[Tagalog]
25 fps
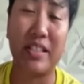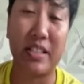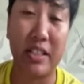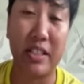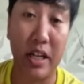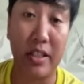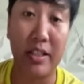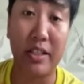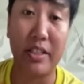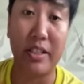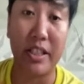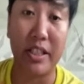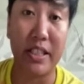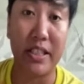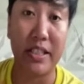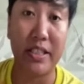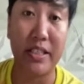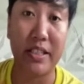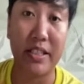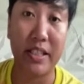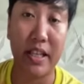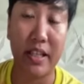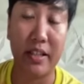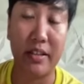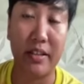
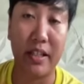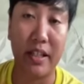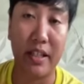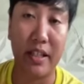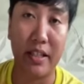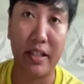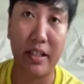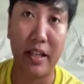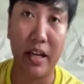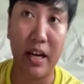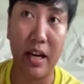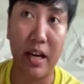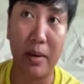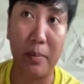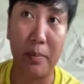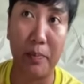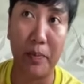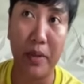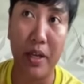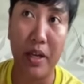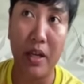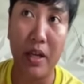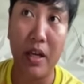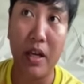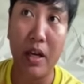countries and Ooh. then
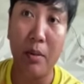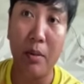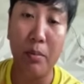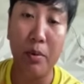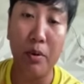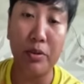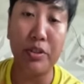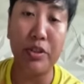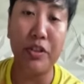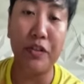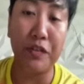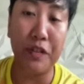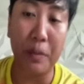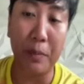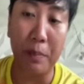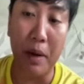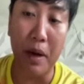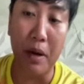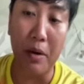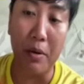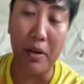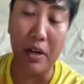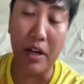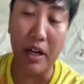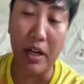um, most of the
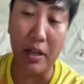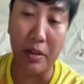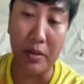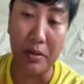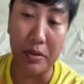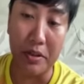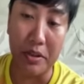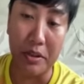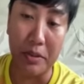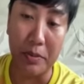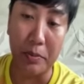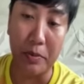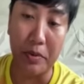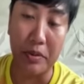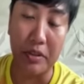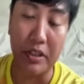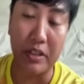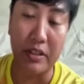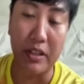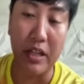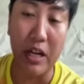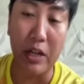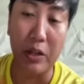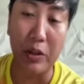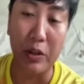powerhouse po
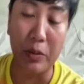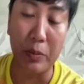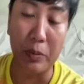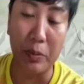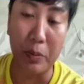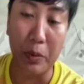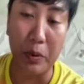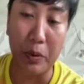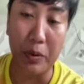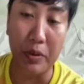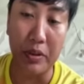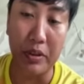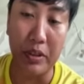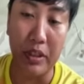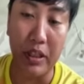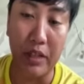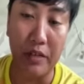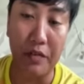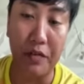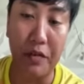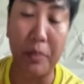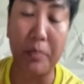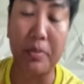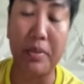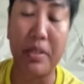sa Dragon Boat
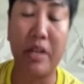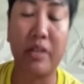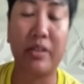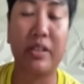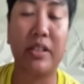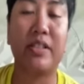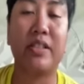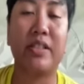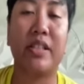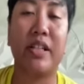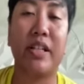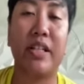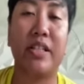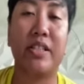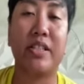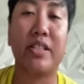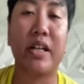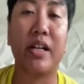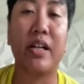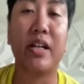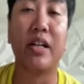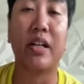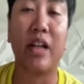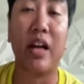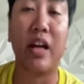um, from Southeast
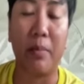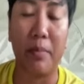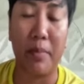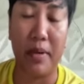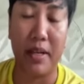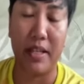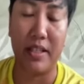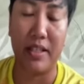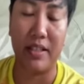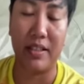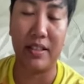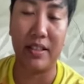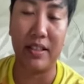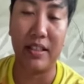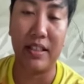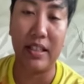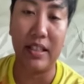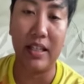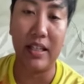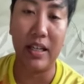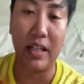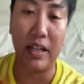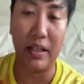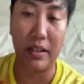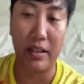Asia are coming.
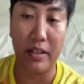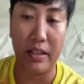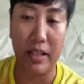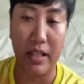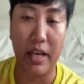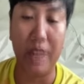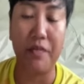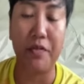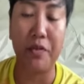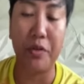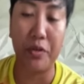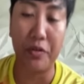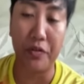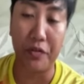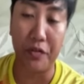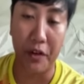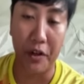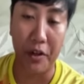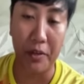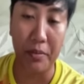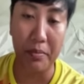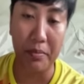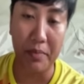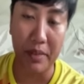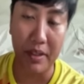Mm. And they have
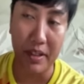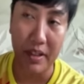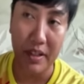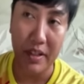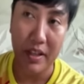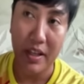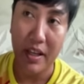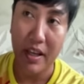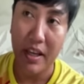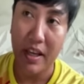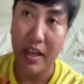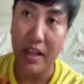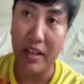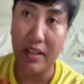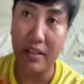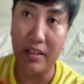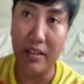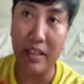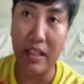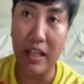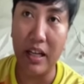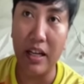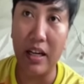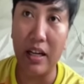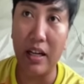confirmed. Mm-hmm.
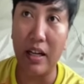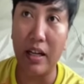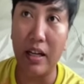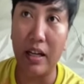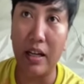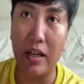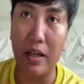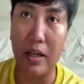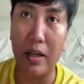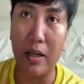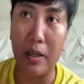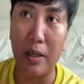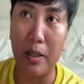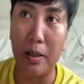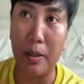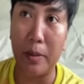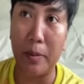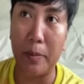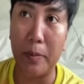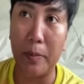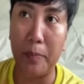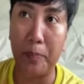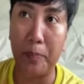And um,